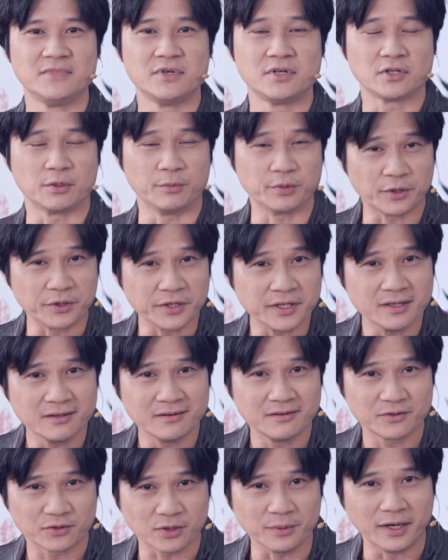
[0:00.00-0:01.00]
同不同意？
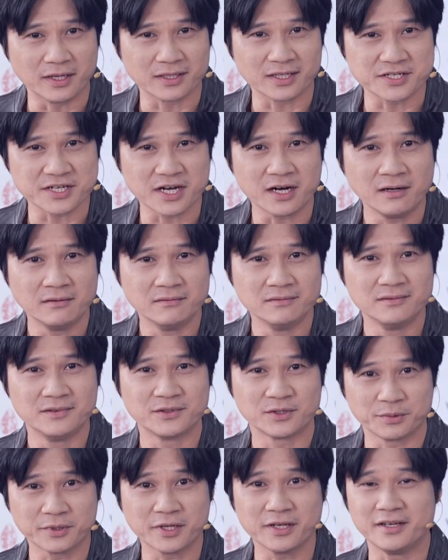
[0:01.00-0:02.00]
对吗？大家
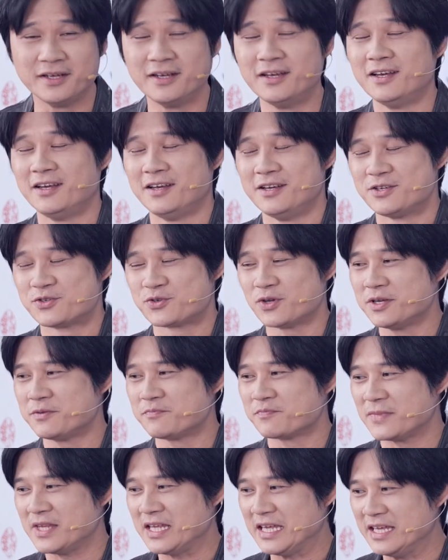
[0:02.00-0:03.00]
对不对？所以
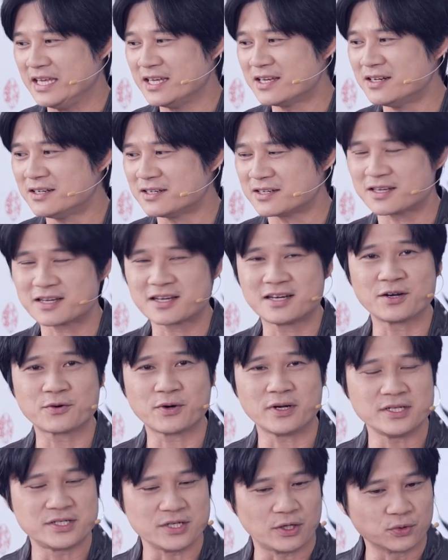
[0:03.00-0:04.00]
以一个客
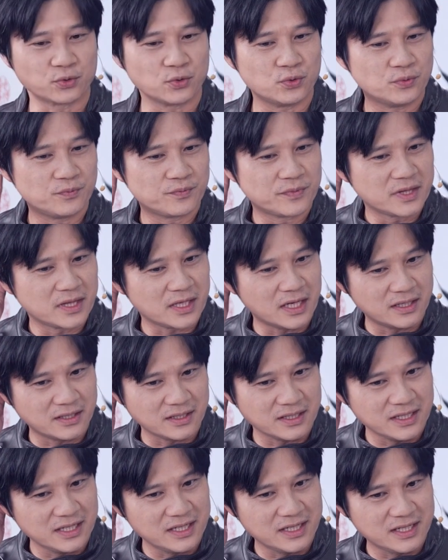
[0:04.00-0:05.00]
观的角度，那
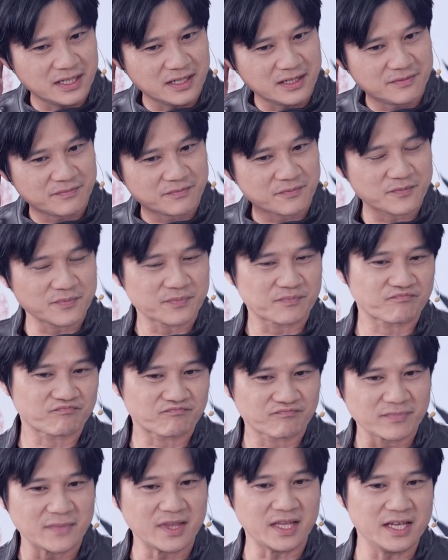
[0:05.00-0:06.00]
你。
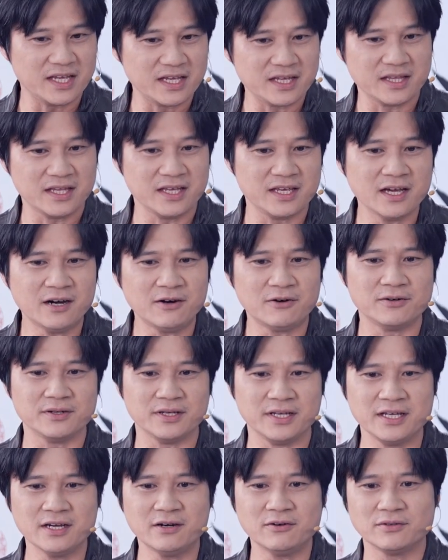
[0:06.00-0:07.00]
你你要
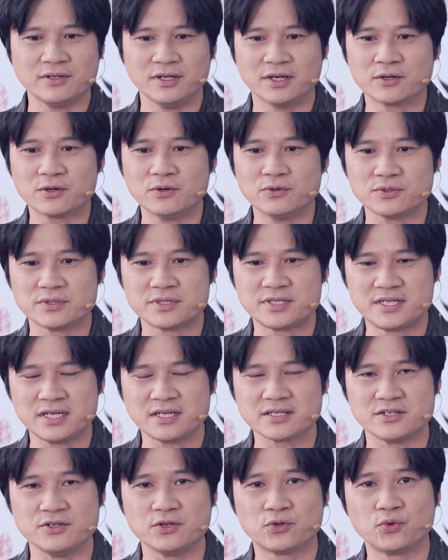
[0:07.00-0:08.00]
你要能够这样
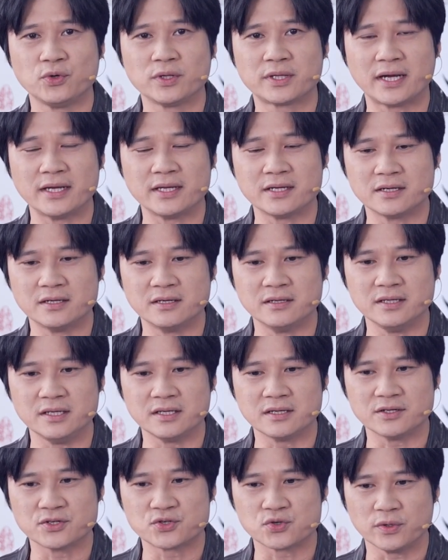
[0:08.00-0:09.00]
子去对待一个一
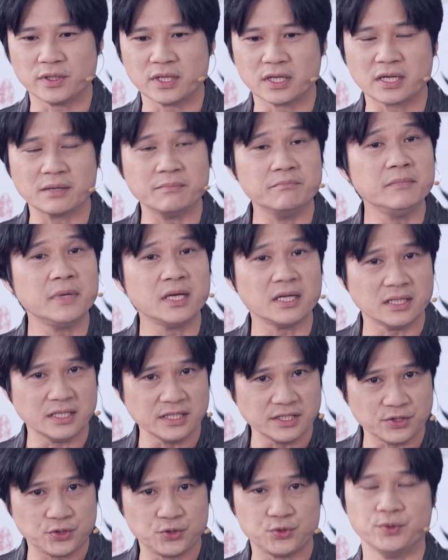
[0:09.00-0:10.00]
个所谓的跟命
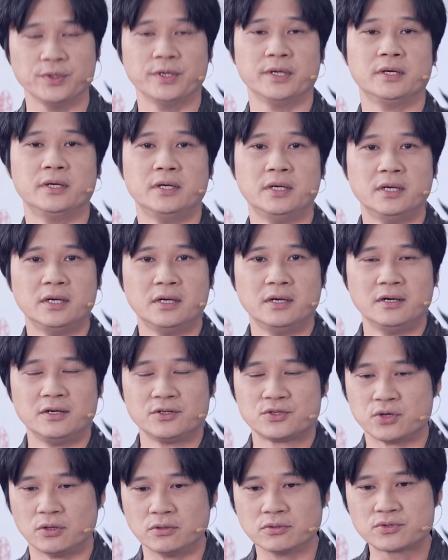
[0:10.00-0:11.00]
理学，
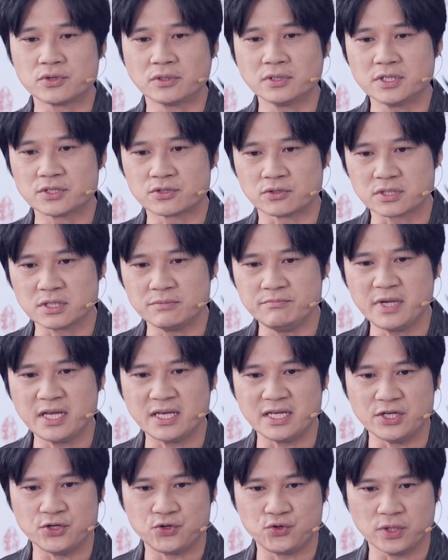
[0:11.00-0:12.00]
从中呢，从这命
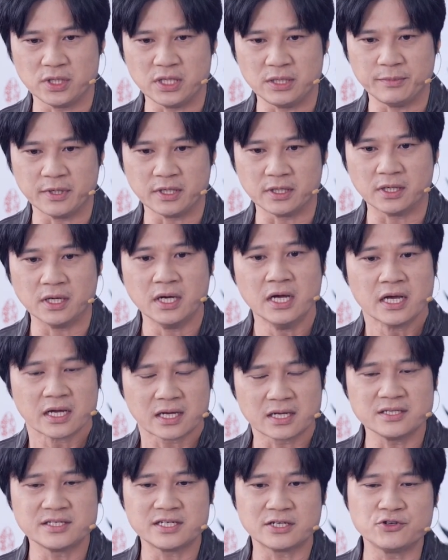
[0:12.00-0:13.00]
理学里面呢，
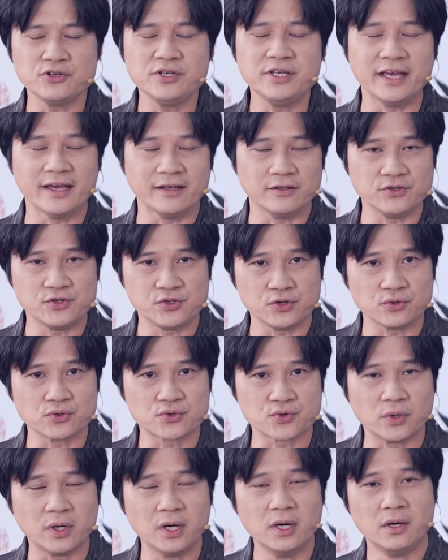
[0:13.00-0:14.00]
更加去研究
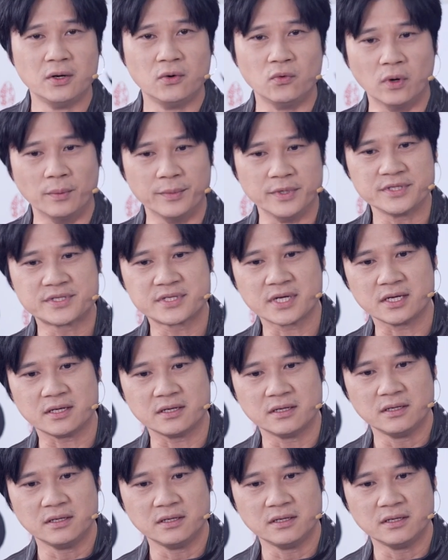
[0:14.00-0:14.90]
说我们在